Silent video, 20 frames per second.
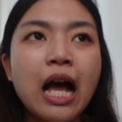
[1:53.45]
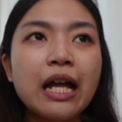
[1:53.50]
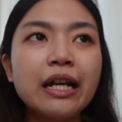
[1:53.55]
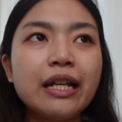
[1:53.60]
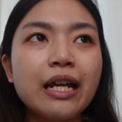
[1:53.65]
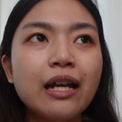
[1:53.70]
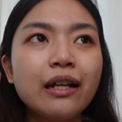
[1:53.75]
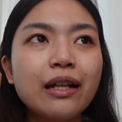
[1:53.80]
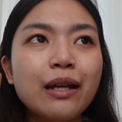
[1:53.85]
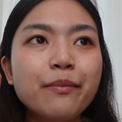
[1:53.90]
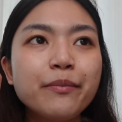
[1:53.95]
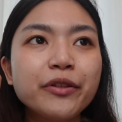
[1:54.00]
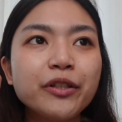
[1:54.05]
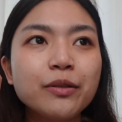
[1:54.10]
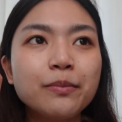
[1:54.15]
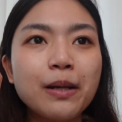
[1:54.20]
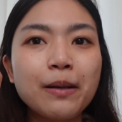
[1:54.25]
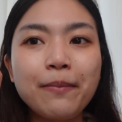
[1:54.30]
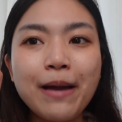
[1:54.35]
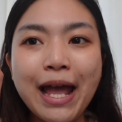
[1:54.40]
อันนี้แกม
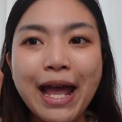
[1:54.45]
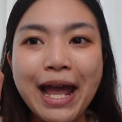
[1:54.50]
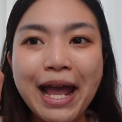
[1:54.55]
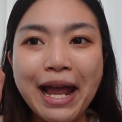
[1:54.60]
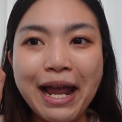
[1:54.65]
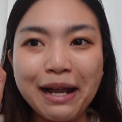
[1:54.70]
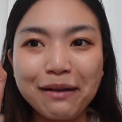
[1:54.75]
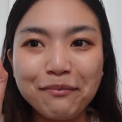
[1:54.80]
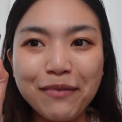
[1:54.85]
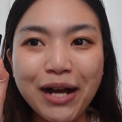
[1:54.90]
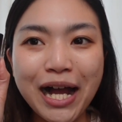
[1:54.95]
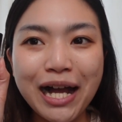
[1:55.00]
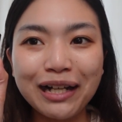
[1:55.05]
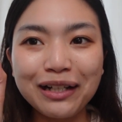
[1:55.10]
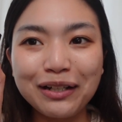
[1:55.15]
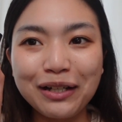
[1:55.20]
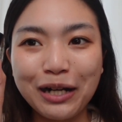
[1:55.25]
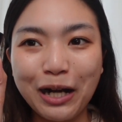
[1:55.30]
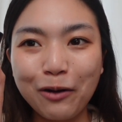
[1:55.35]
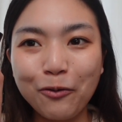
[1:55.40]
ซื้อมาแพงมาก
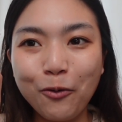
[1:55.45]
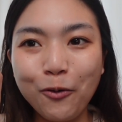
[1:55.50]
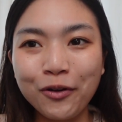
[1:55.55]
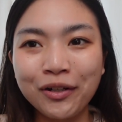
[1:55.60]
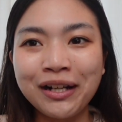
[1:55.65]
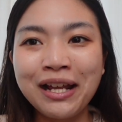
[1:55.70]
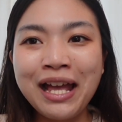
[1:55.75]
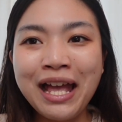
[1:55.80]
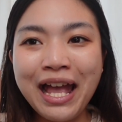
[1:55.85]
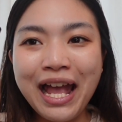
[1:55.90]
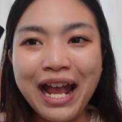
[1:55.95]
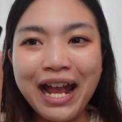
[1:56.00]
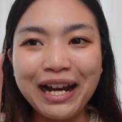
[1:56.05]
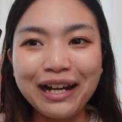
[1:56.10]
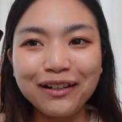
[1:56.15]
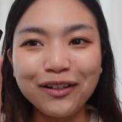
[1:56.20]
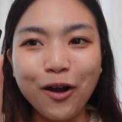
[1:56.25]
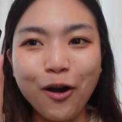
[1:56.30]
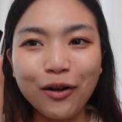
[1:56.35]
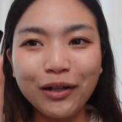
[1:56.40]
เลยนะทุกคนเห็
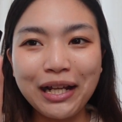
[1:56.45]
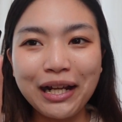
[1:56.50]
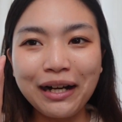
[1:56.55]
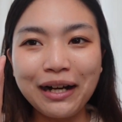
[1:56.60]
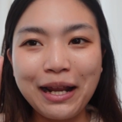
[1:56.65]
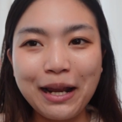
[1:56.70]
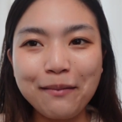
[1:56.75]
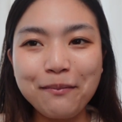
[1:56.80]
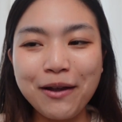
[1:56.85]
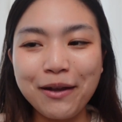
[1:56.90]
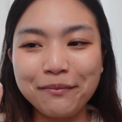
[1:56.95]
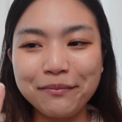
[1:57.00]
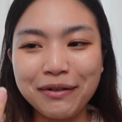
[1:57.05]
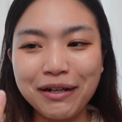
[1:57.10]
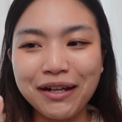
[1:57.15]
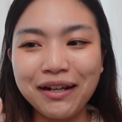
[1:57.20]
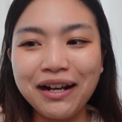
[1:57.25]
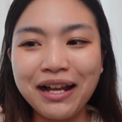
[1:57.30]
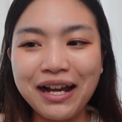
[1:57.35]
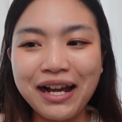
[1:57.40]
นน้องเล็กๆ แบบ
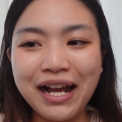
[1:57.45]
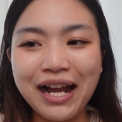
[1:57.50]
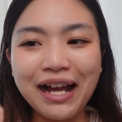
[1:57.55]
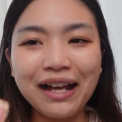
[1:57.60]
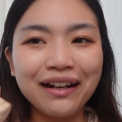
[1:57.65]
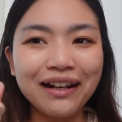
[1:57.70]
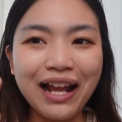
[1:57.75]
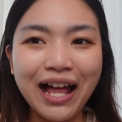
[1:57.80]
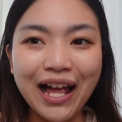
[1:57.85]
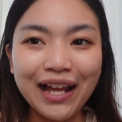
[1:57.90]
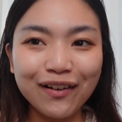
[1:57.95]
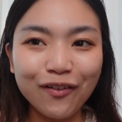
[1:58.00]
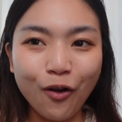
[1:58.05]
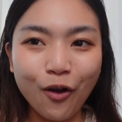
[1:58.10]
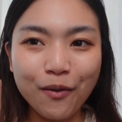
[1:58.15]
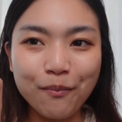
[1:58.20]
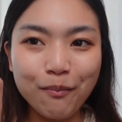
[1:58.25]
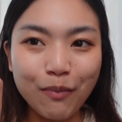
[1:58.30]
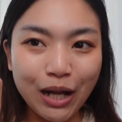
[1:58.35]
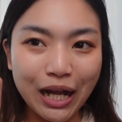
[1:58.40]
นี้ราคาหลายร้
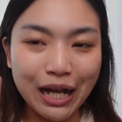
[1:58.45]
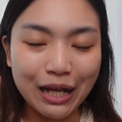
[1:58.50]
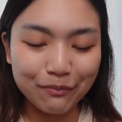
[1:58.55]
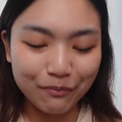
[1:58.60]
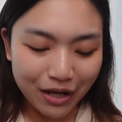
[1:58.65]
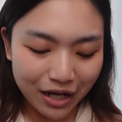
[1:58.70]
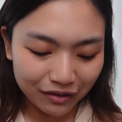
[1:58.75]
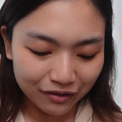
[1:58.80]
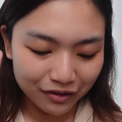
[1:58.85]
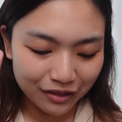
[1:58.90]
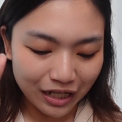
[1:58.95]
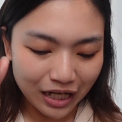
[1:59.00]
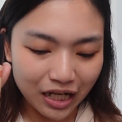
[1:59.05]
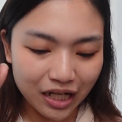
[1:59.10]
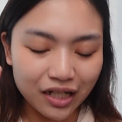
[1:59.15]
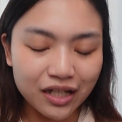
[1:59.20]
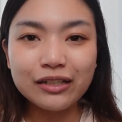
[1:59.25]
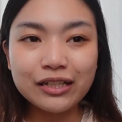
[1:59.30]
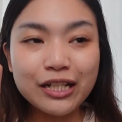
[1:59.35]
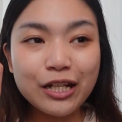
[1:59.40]
อยบาทมากเลยนะ
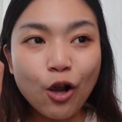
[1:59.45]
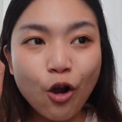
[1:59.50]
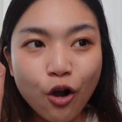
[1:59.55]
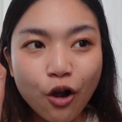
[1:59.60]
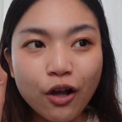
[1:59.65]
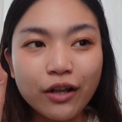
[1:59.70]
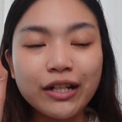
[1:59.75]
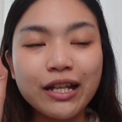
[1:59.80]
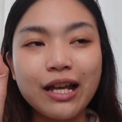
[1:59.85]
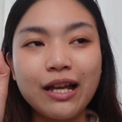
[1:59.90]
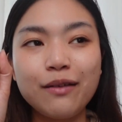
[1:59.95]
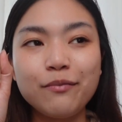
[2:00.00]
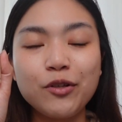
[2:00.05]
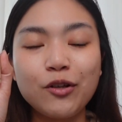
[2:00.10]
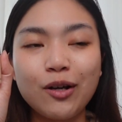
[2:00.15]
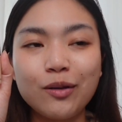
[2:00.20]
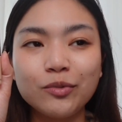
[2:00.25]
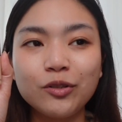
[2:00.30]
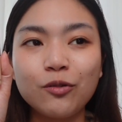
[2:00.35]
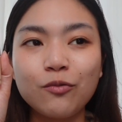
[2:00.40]
คะรีฮอนเนี้ยมี
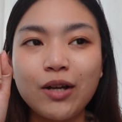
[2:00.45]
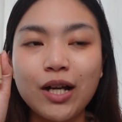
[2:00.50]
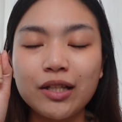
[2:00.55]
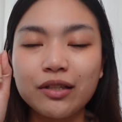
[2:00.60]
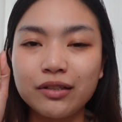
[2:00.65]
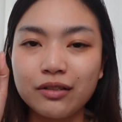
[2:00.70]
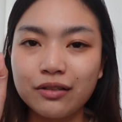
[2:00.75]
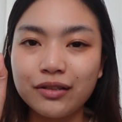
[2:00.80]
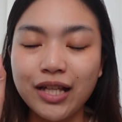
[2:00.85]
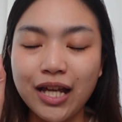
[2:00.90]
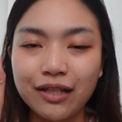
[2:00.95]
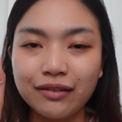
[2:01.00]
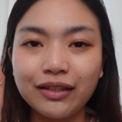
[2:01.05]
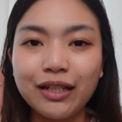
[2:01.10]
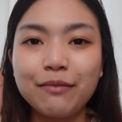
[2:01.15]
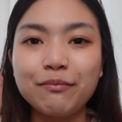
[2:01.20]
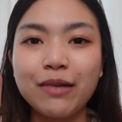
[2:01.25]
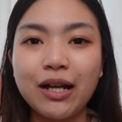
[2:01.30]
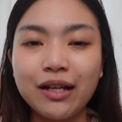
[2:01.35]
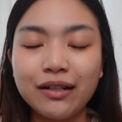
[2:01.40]
ความสึกว่าซื้อไซส์
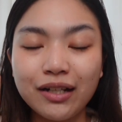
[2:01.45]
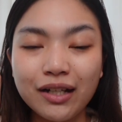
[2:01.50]
เต็มอะ